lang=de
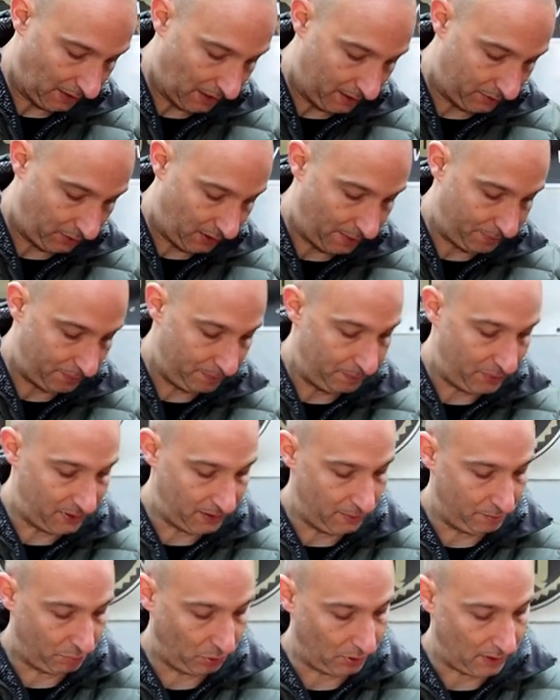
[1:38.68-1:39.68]
Also ich habe ein
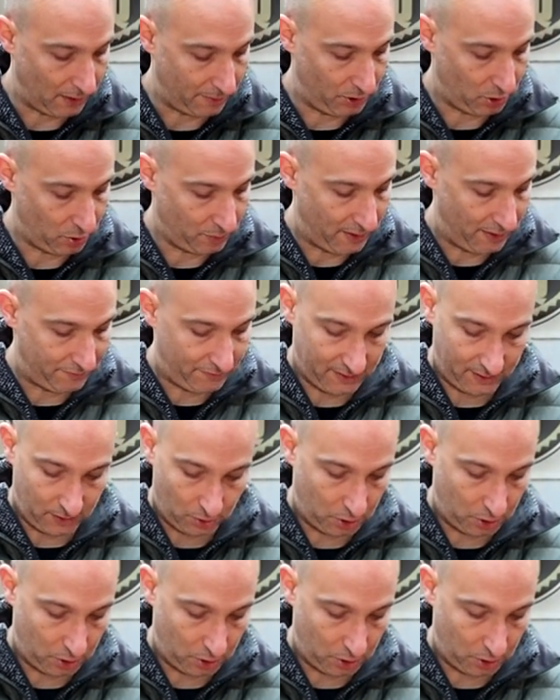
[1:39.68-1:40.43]
bisschen Butter, habe ich schon mal etwas